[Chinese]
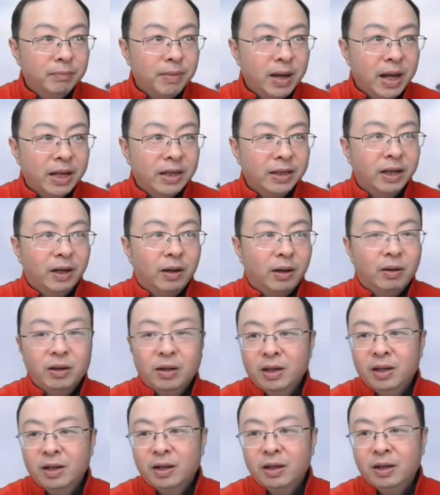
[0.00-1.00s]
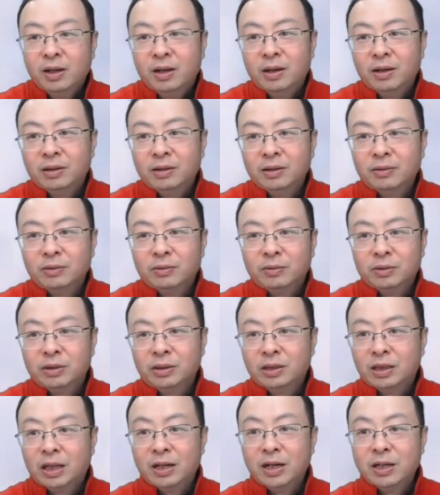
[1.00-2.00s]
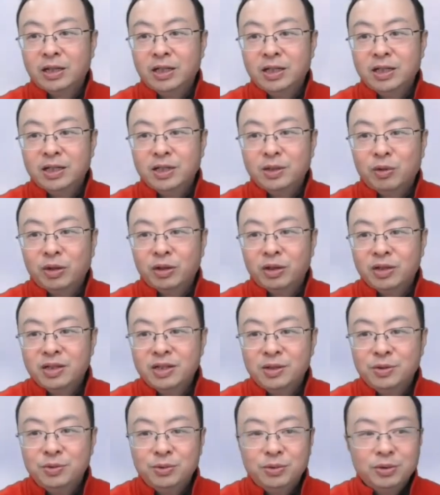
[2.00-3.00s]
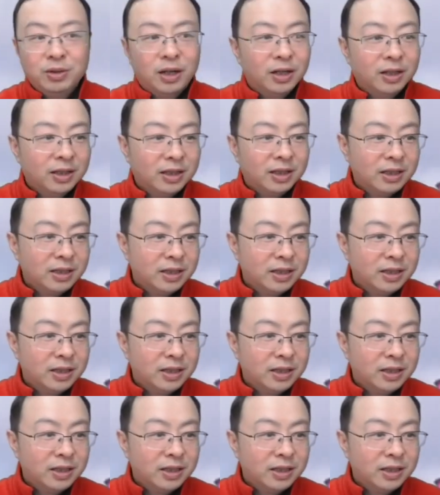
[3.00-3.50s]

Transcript: 卖掉，啊，当然引起我的唏嘘了，但